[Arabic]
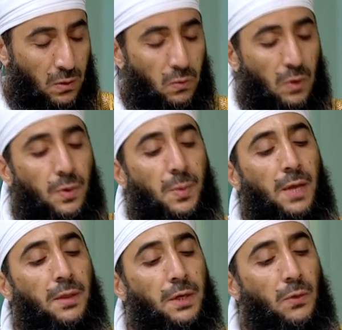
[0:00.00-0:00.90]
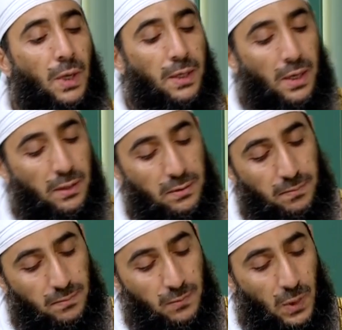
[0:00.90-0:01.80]
وفي بعض الروايات
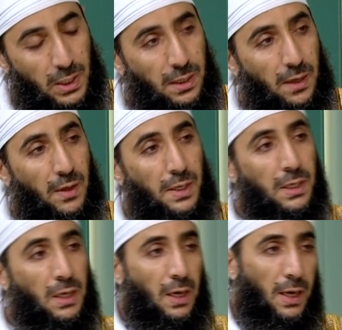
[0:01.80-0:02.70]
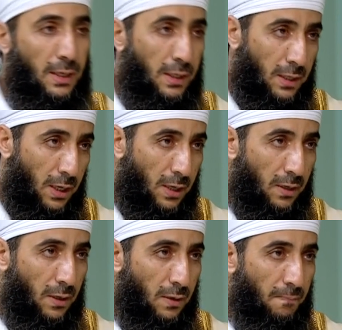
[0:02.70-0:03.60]
ولنظرك عليك
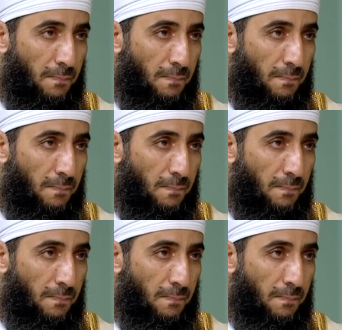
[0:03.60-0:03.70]
حقا